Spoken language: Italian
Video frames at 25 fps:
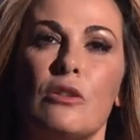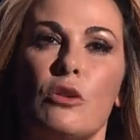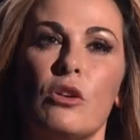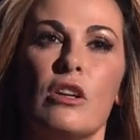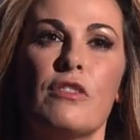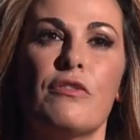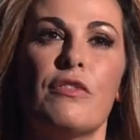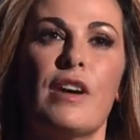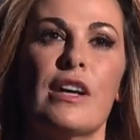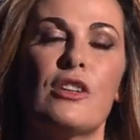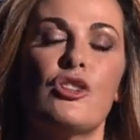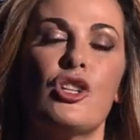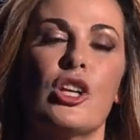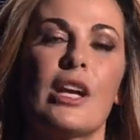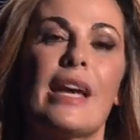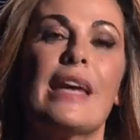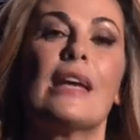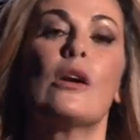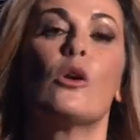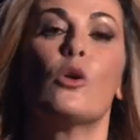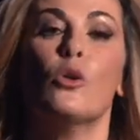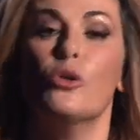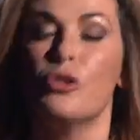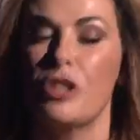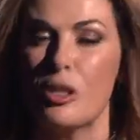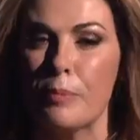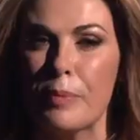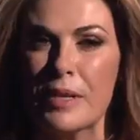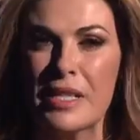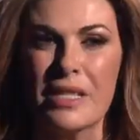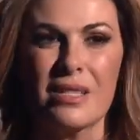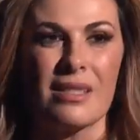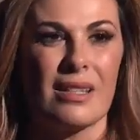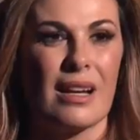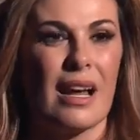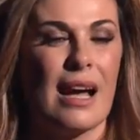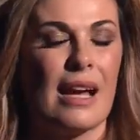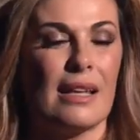le facce che incontri per
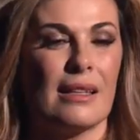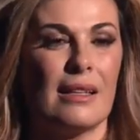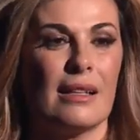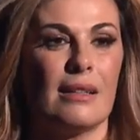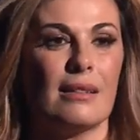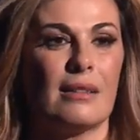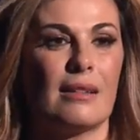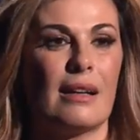strada,